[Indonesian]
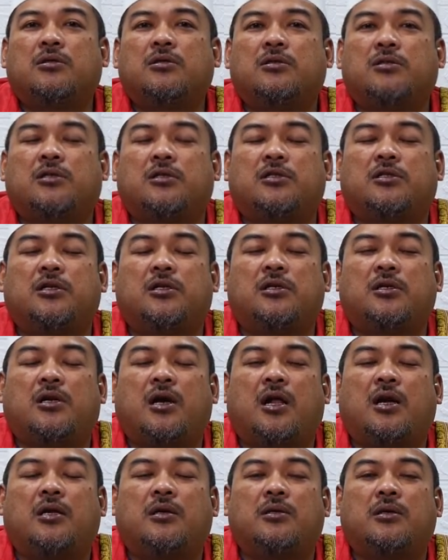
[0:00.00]

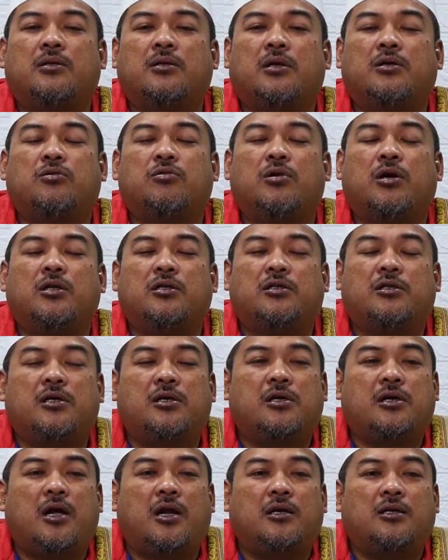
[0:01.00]
sejengkal dua
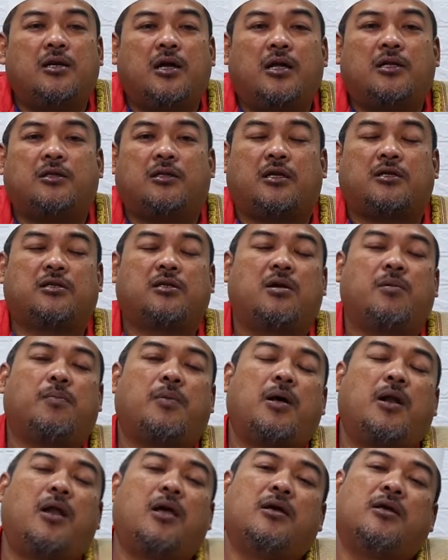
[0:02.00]
jengkal di atas
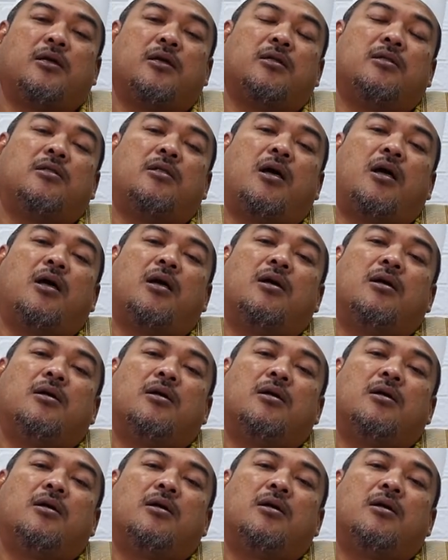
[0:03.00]
kepala kita.